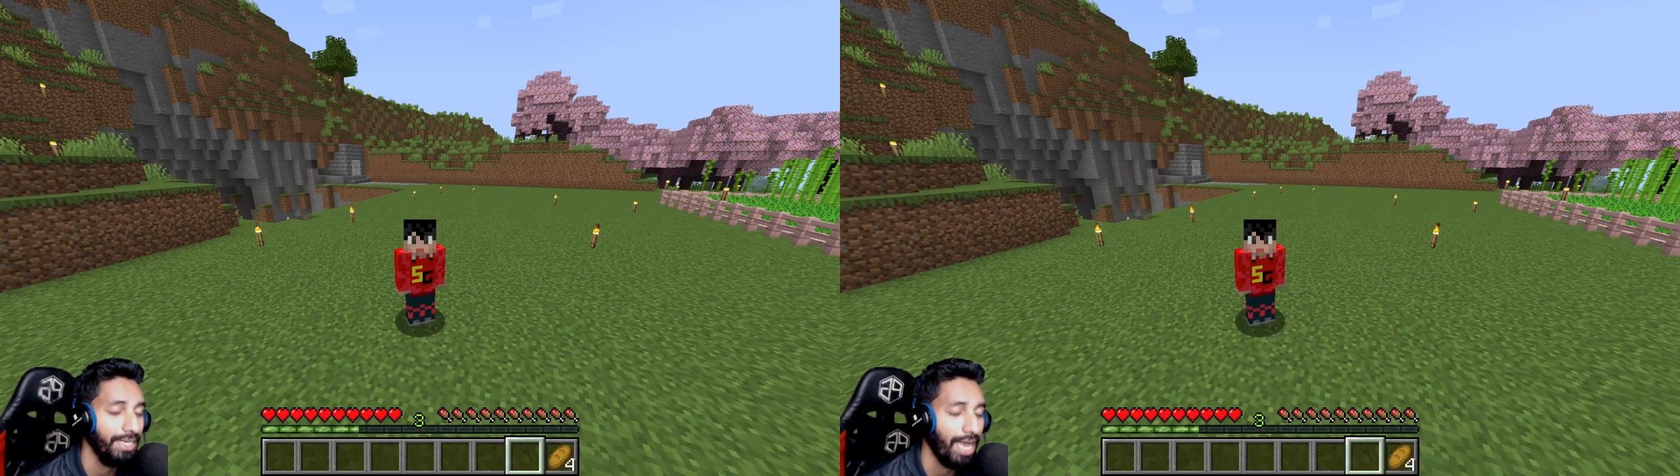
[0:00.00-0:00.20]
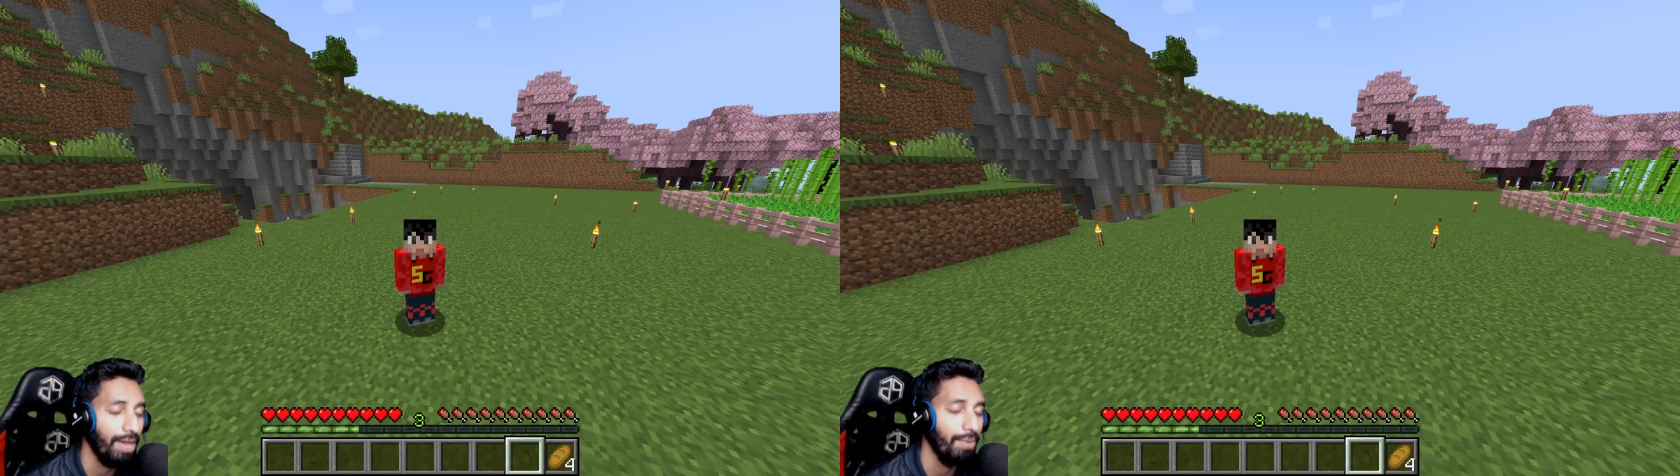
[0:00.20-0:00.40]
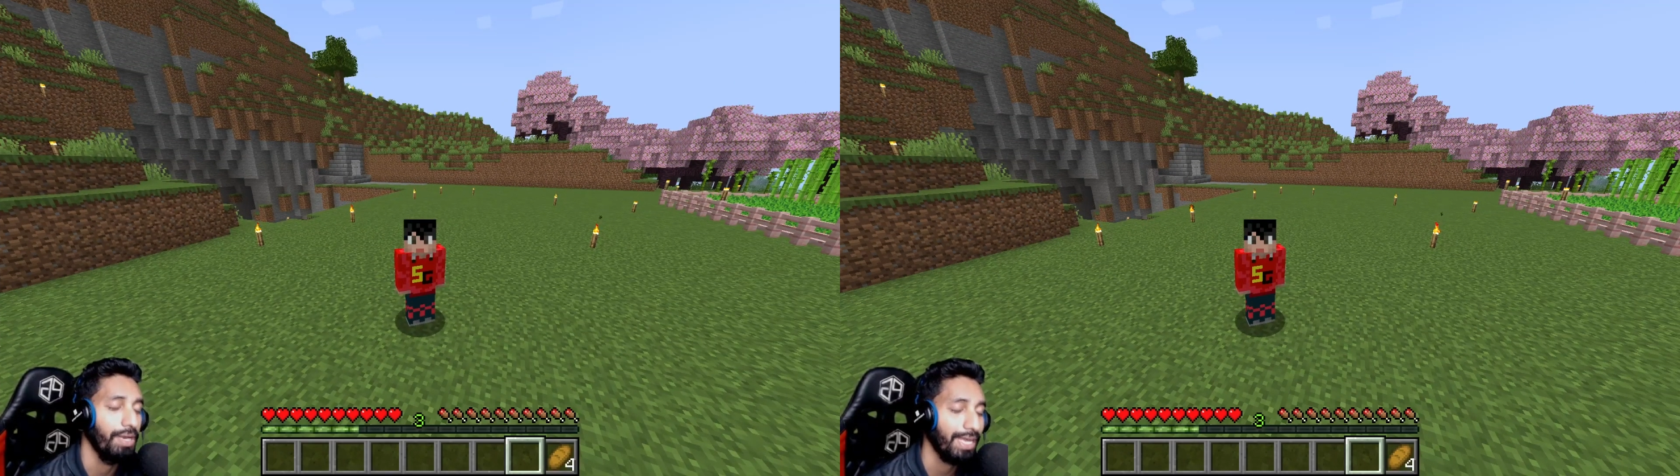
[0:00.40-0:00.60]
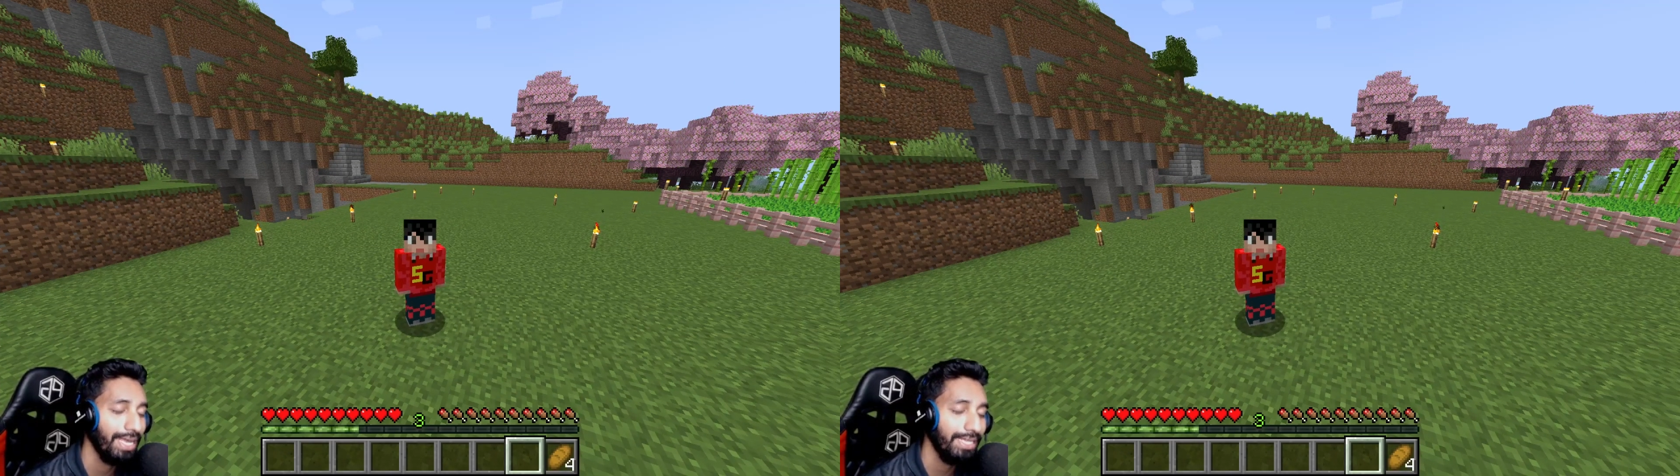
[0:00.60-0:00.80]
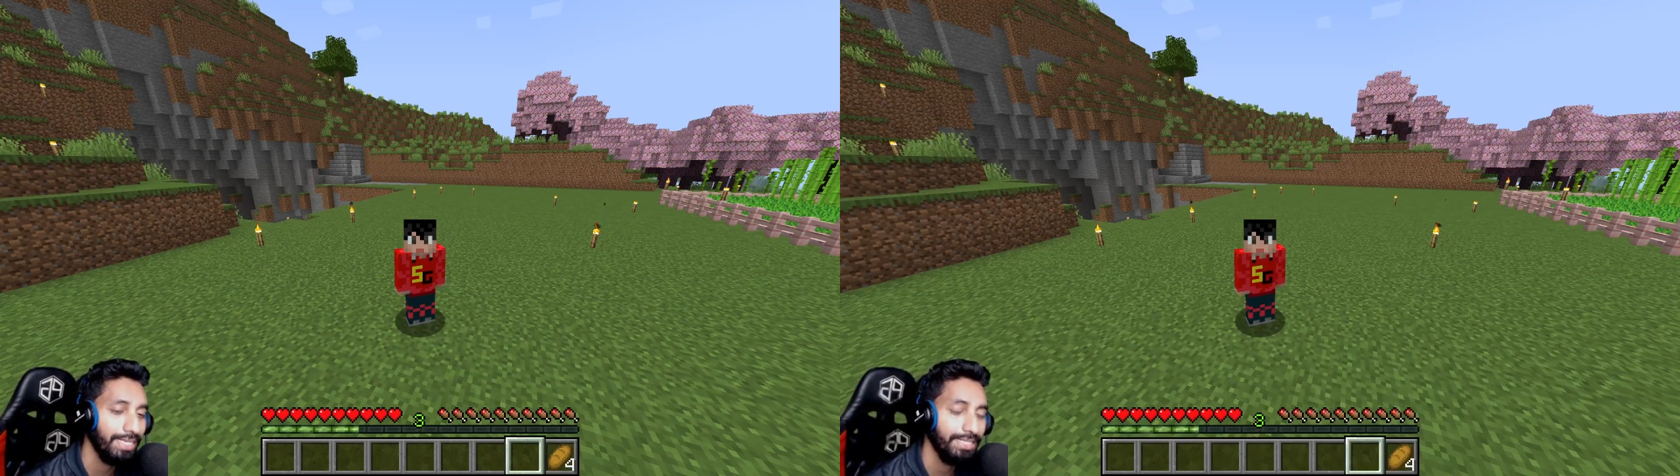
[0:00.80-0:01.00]
আমরা
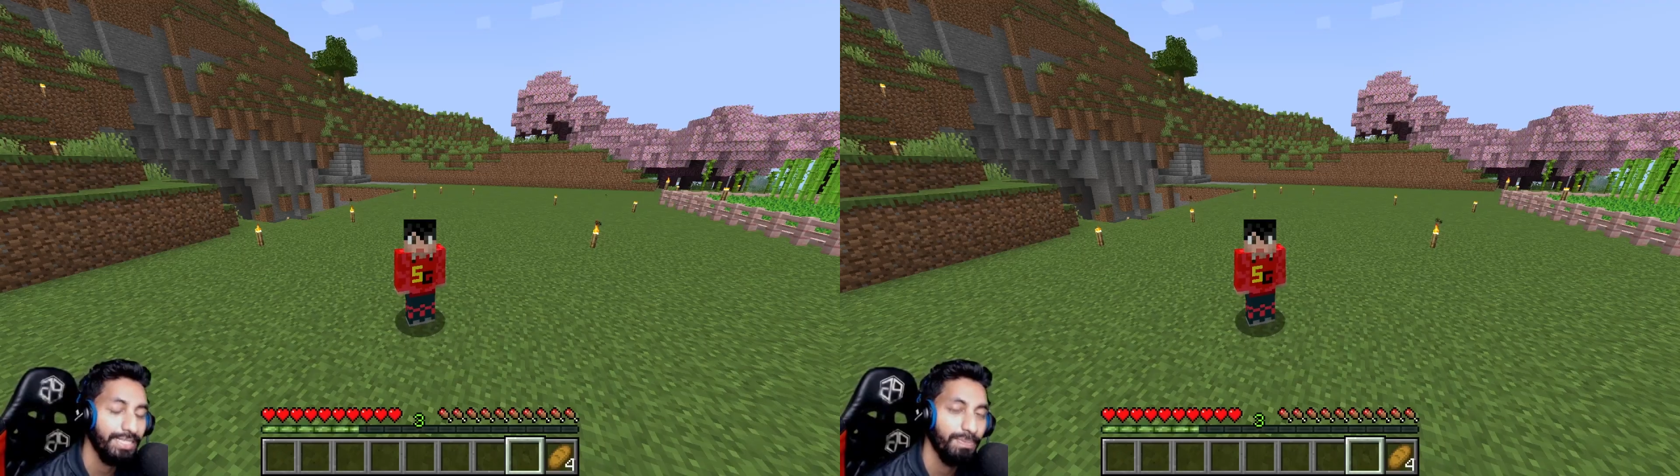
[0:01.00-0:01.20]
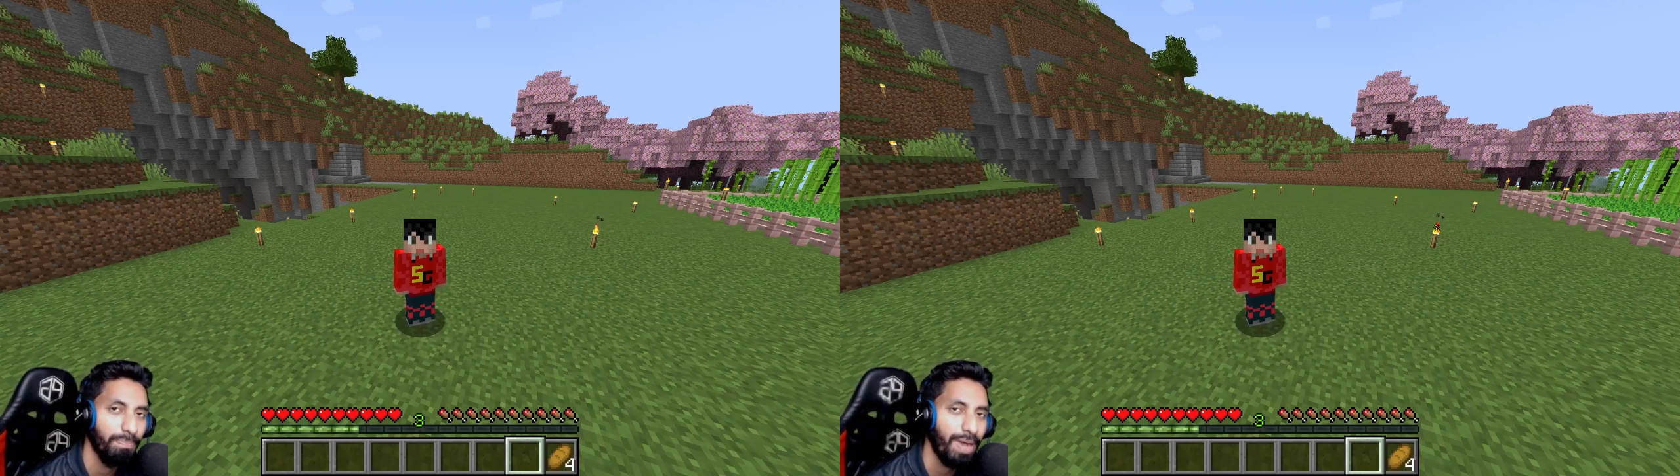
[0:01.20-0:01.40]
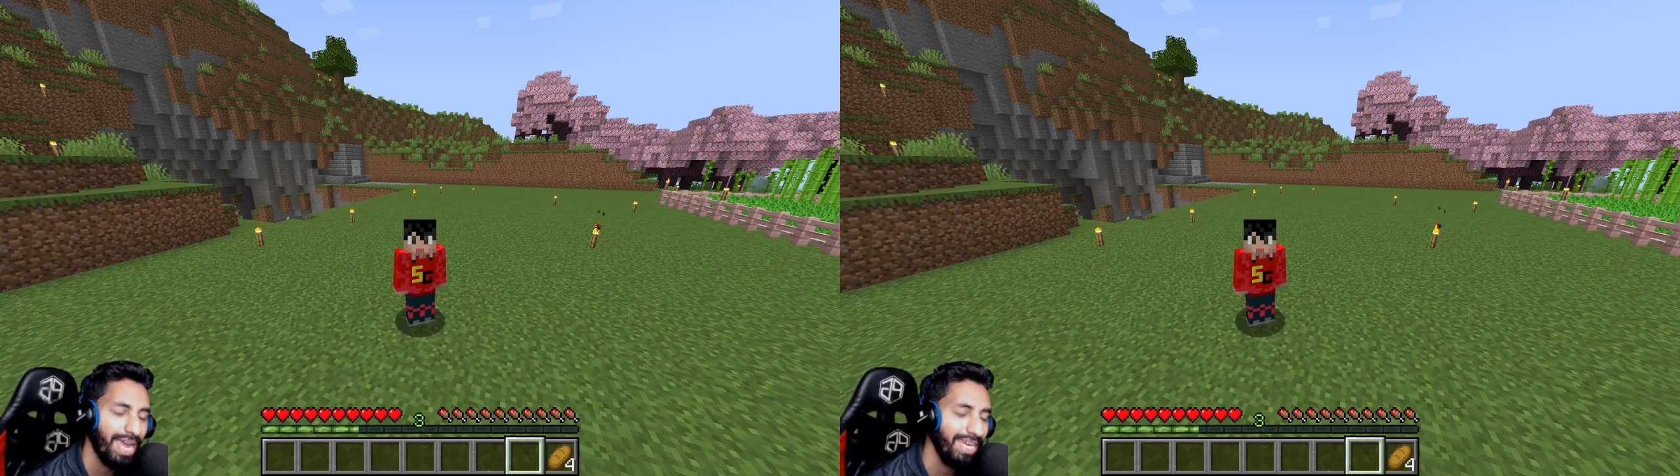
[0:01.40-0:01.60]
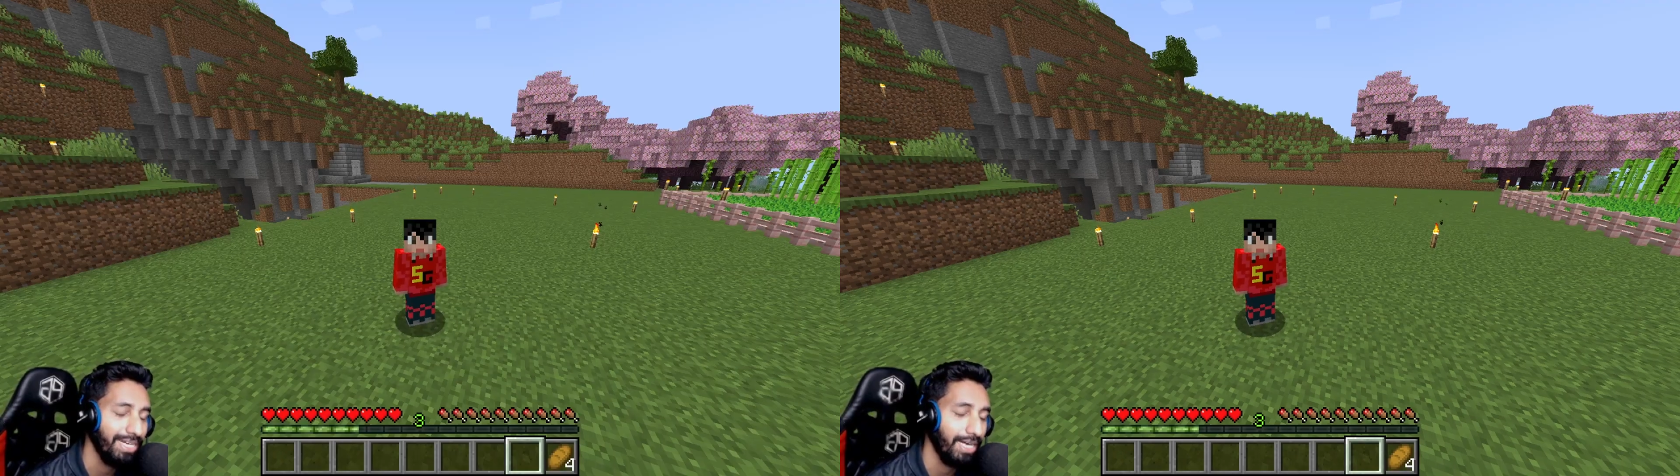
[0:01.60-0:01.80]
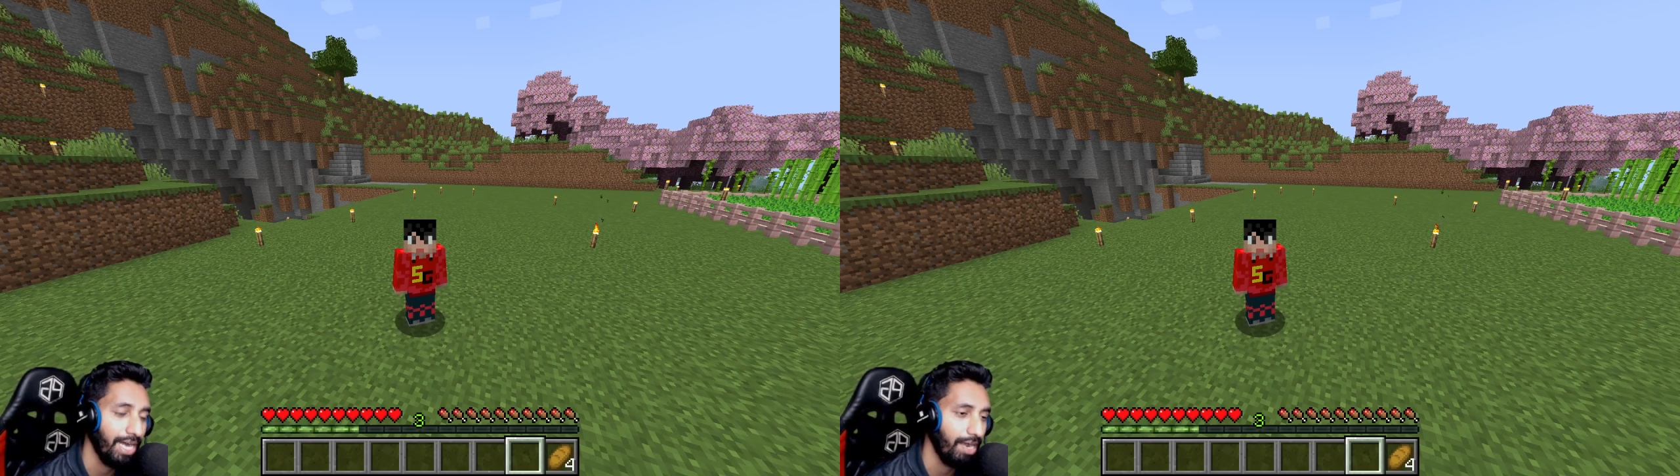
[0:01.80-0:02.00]
খেলতে যাচ্ছি
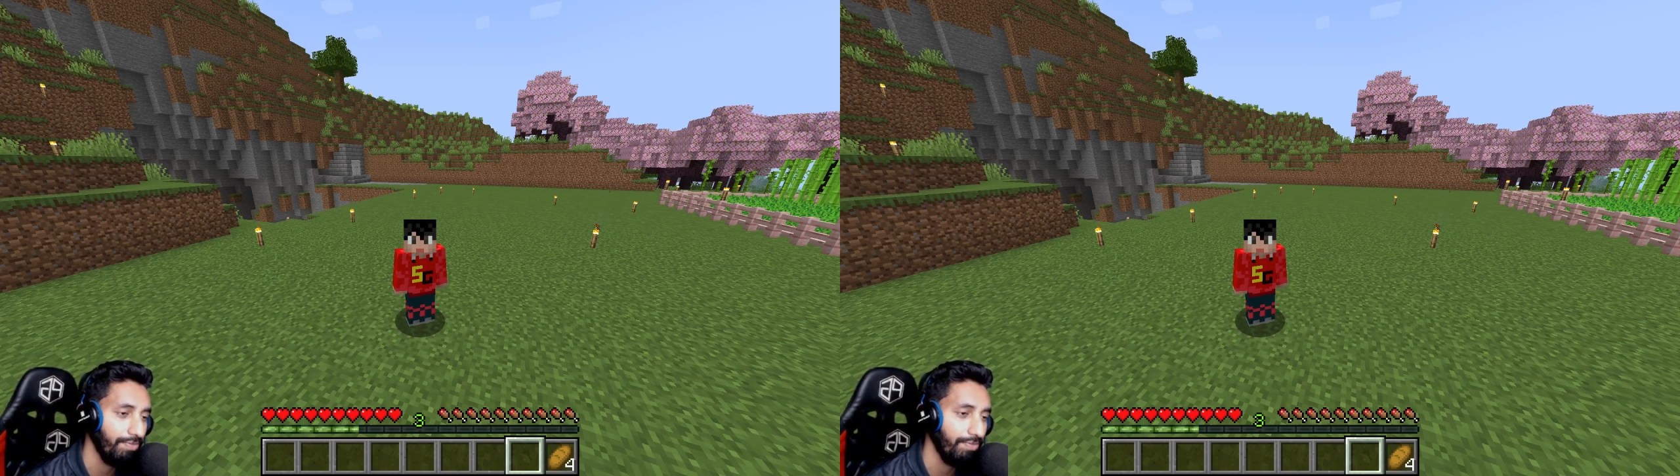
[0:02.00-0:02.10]
মাইনক্রাফট